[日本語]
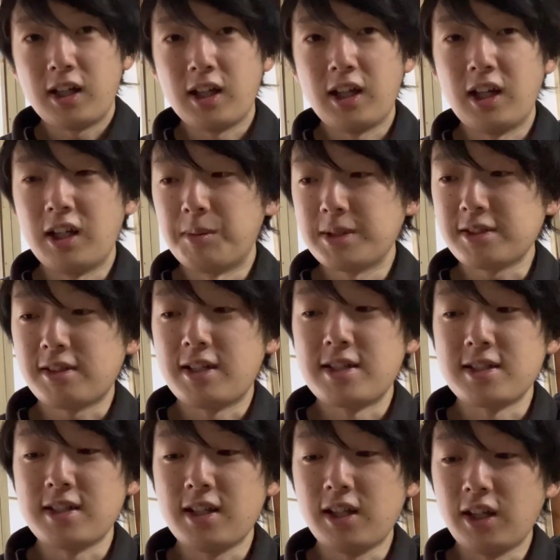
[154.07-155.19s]
えー、まずは
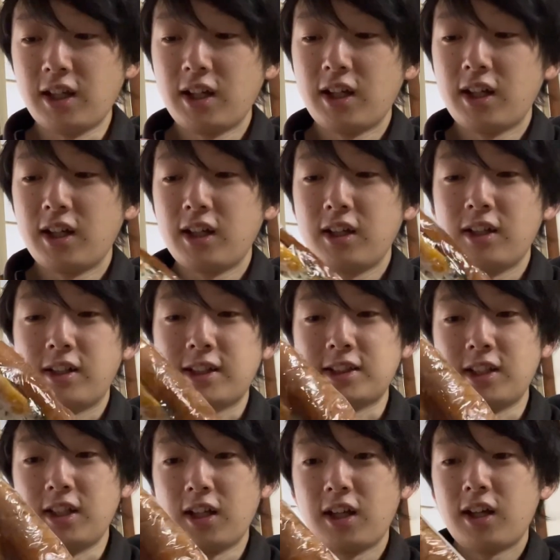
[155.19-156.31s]
ですね
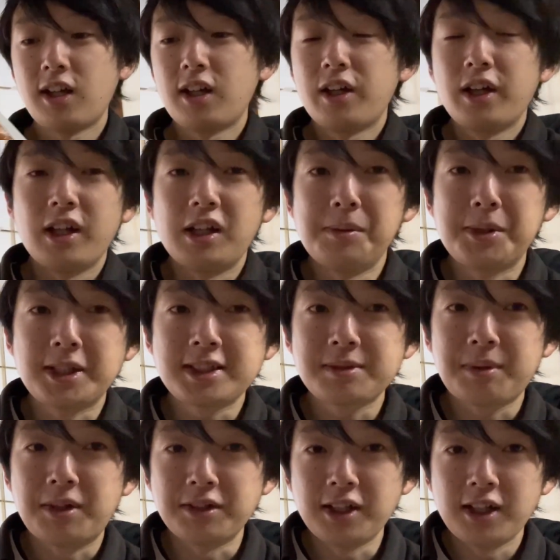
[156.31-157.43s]
私
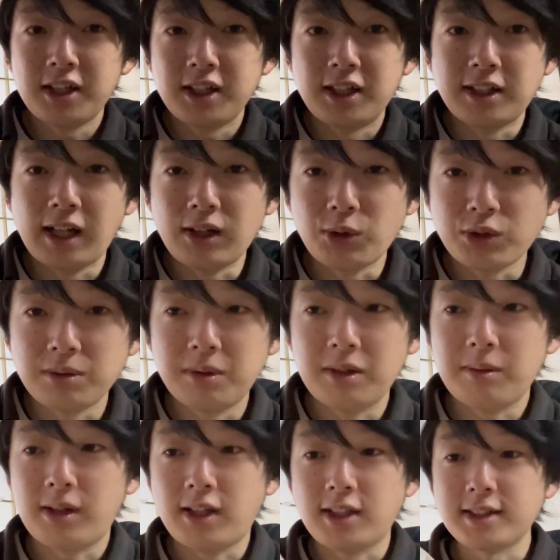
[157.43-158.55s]
エビカツパンをねいただこうと思
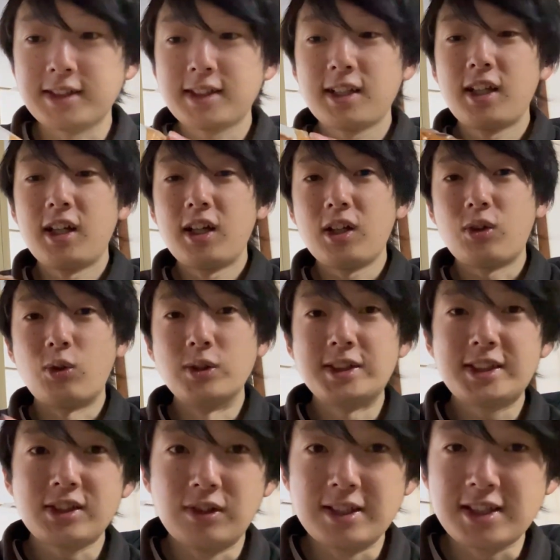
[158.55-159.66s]
います美味
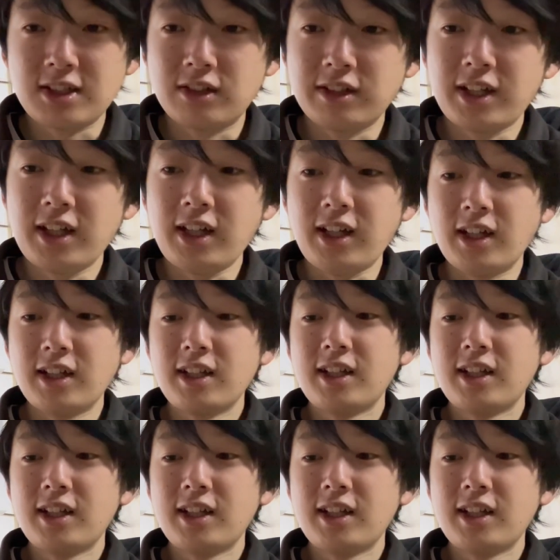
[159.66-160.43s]
しそうですよね